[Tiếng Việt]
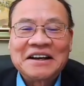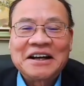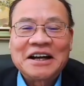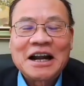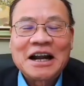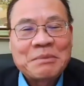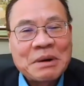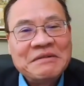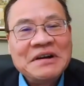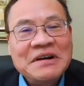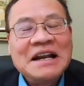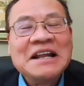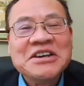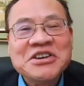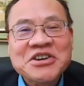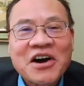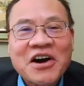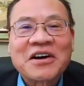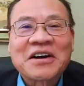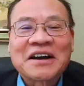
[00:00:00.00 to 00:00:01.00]
là bởi vì lý
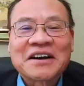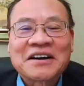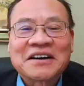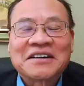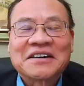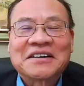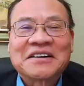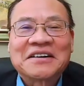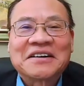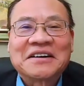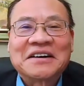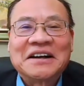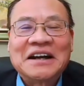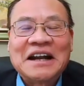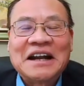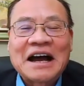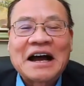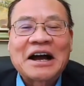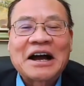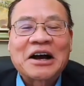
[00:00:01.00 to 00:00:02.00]
do đó
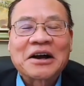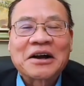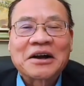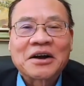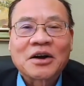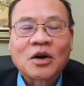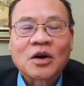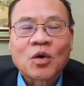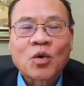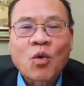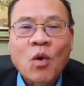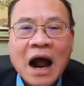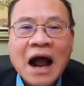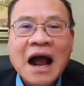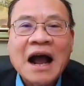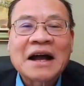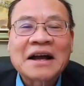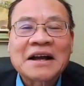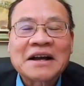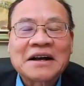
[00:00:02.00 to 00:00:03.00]
là
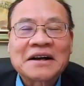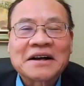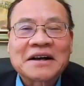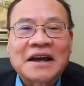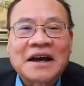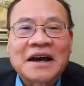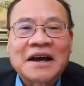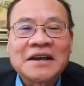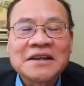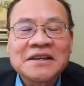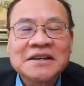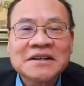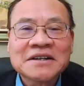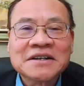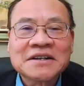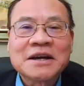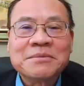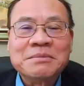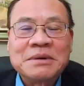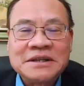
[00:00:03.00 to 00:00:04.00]
qua cái
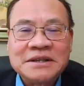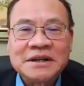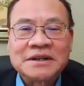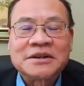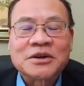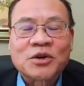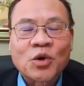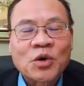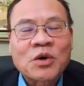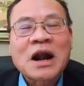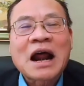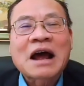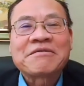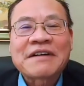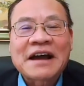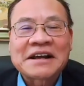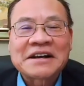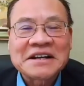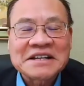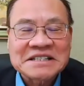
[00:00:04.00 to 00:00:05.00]
những cái bệnh dịch
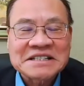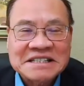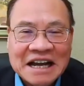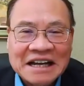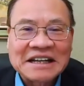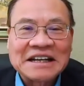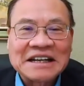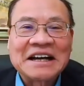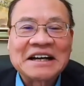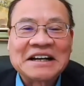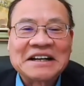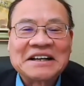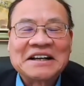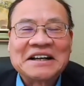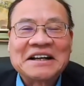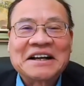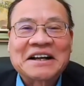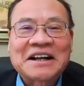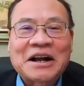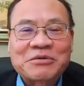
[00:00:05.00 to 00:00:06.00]
coronavirus này đó,
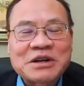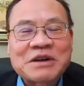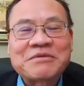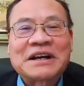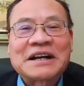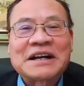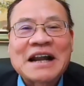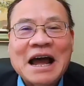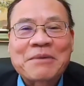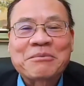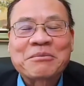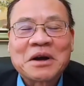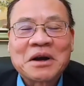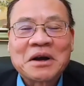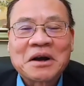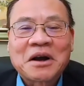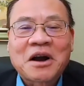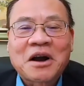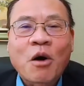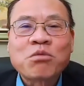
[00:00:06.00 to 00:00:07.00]
Cộng sản Việt Nam
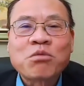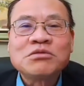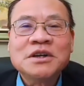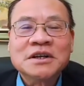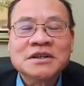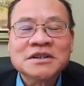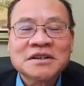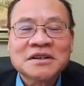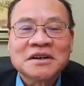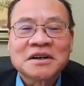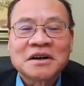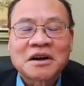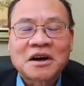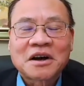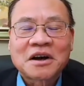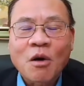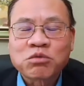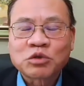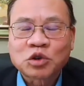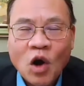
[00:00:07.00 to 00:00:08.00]
không những
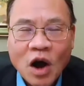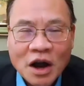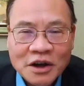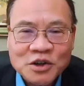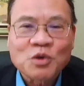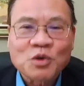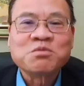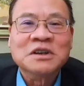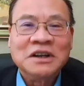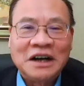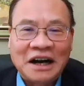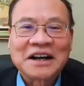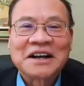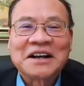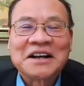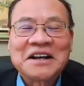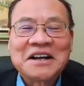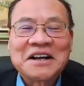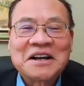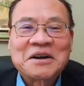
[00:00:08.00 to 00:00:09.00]
không thoát trung được
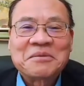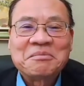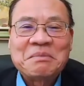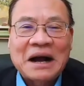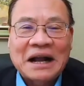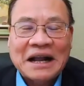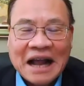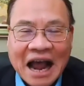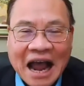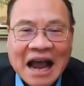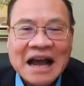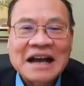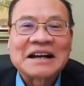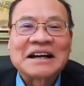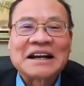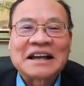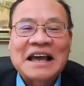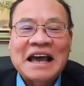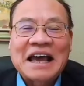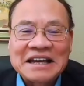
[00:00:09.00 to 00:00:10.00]
mà
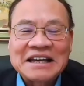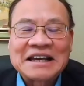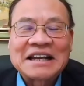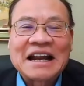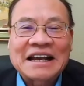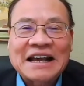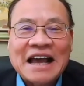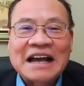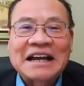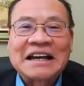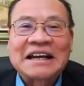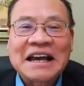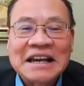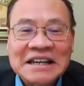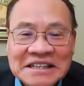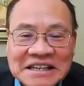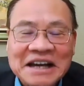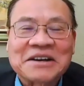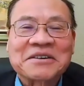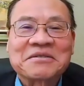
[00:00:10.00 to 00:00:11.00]
càng ngày là càng
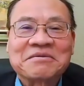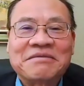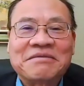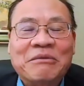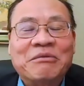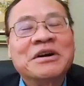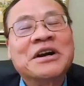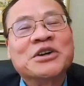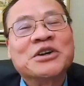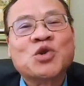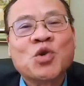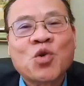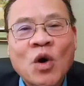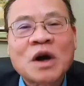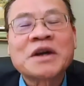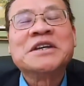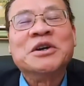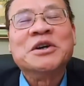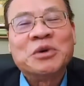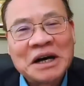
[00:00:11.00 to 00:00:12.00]
gắn chặt vào vấn đề Trung
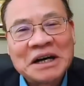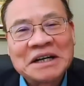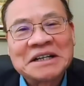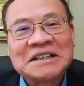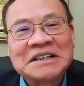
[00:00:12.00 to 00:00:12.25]
Quốc nhiều hơn